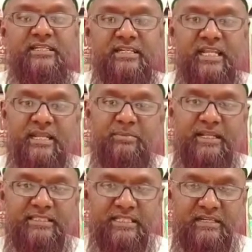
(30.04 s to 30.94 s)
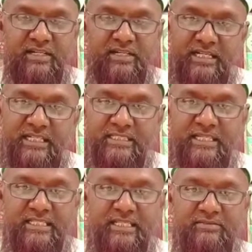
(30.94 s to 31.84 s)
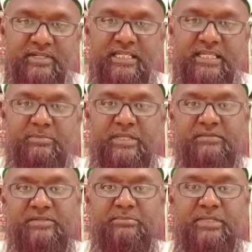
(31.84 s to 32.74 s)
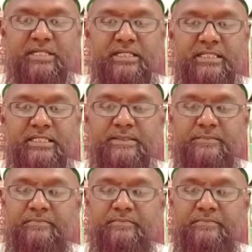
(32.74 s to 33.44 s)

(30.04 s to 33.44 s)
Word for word: நல்ல பல தகவல்கள் இத்தளத்தின் வழியே பதிவிடப்படுகிறது